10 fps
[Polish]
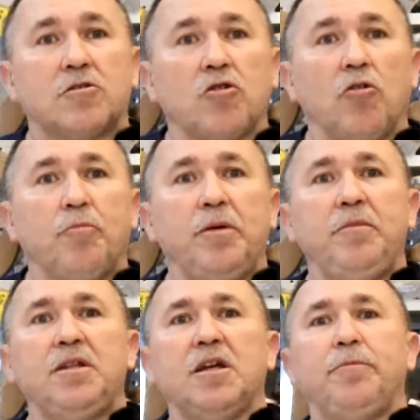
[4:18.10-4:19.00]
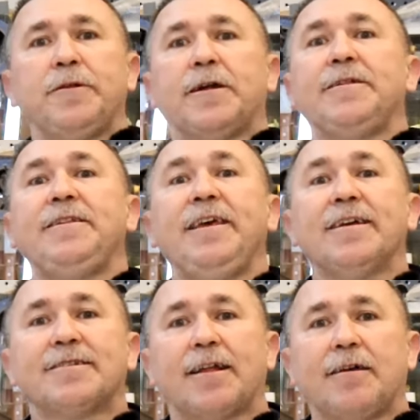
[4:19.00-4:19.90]
to by mi tych pytań
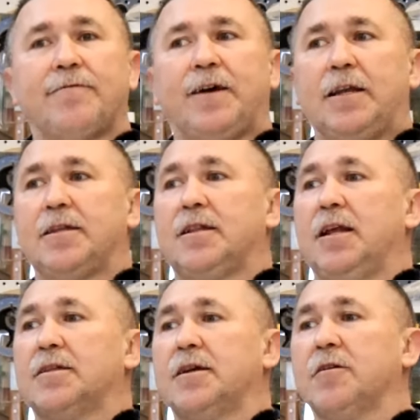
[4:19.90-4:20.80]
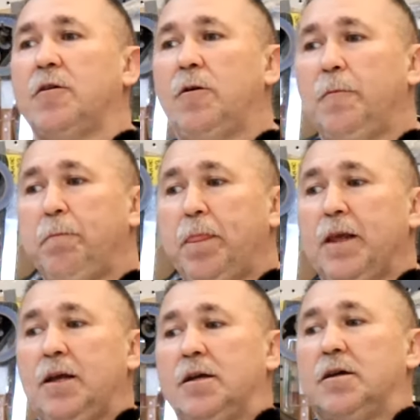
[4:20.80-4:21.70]
nie zadawali. Dlatego
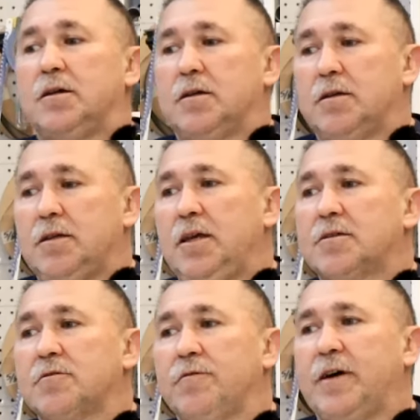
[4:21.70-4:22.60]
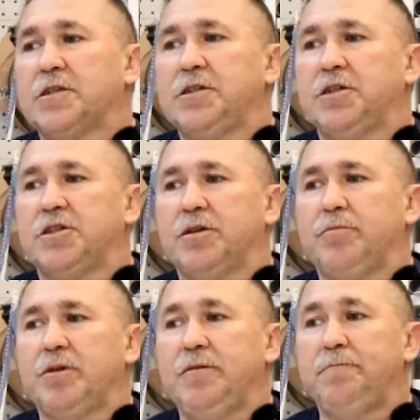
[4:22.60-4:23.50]
e, jest to ważne,
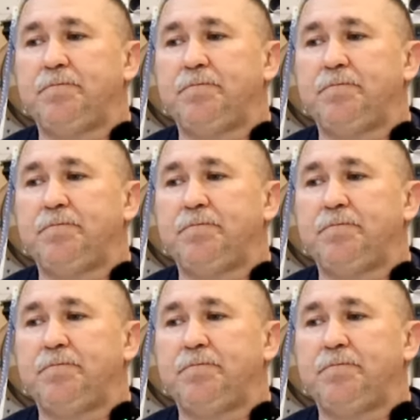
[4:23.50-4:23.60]
żeby